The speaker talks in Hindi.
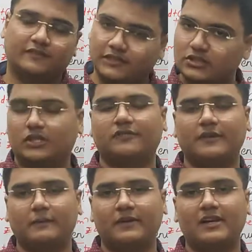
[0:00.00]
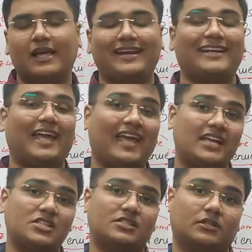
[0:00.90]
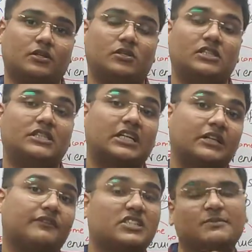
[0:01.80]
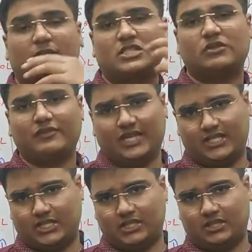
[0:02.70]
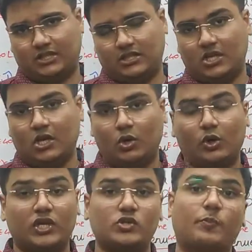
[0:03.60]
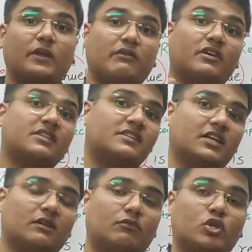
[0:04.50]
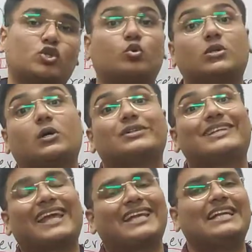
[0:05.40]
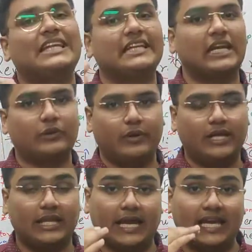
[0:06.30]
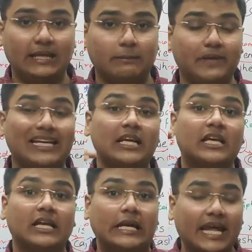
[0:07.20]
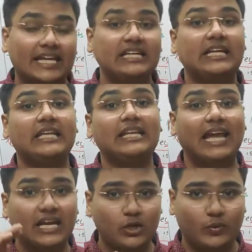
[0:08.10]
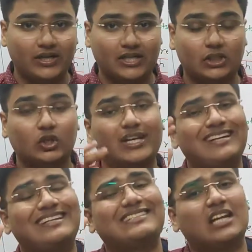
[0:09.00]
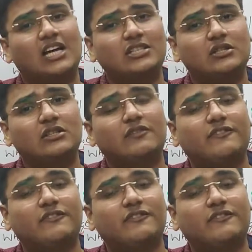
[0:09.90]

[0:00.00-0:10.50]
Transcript: द फर्स्ट ऑफ अप्रैल एंड एंड्स ऑन द थर्टी फर्स्ट मार्च ऑफ नेक्स्ट ईयर ओके सो प्रीवियस ईयर वाज 2019 एंड 20 आई रिपीट 19 and 20 so it started on the